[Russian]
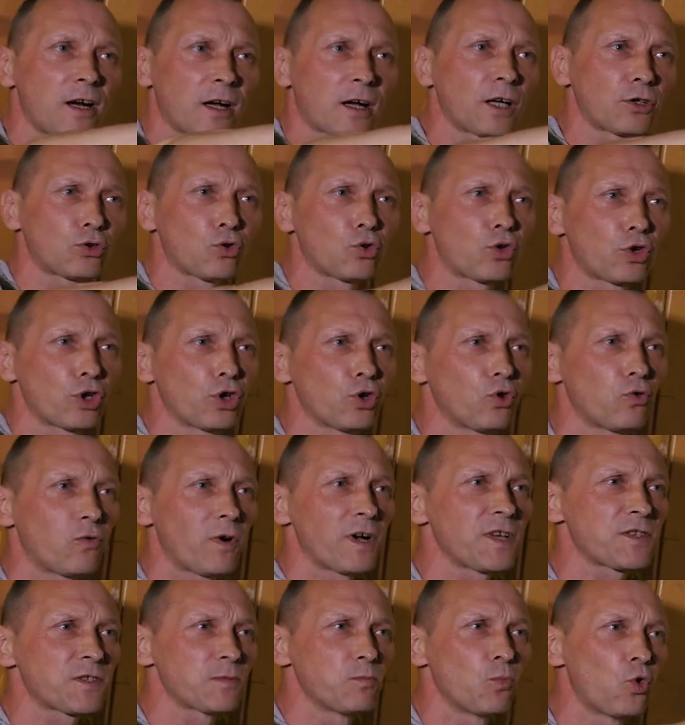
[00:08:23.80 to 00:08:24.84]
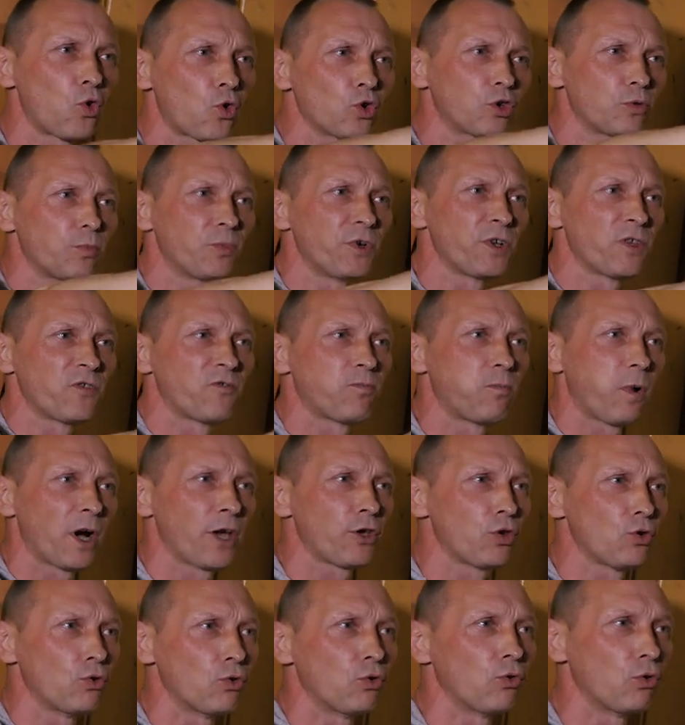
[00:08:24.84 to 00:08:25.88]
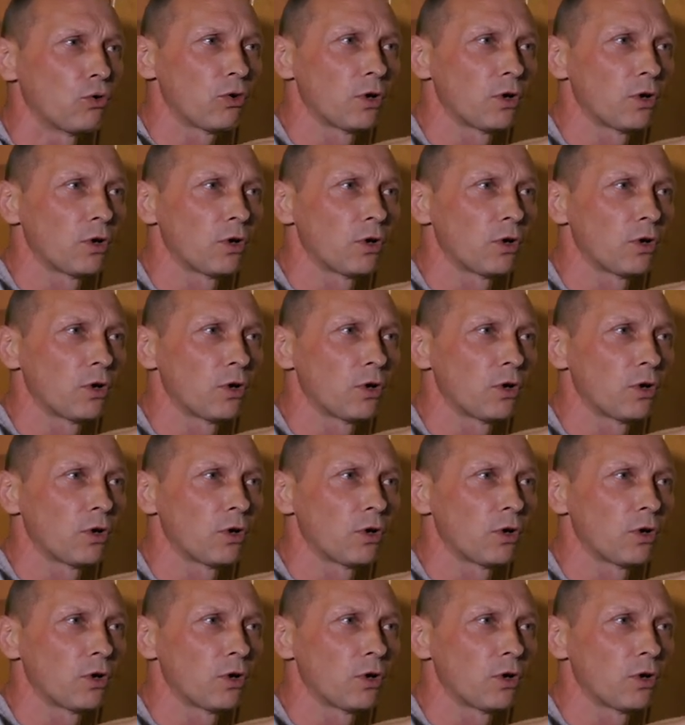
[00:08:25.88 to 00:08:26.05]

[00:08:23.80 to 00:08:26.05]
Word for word: которые у вас могут быть в бою,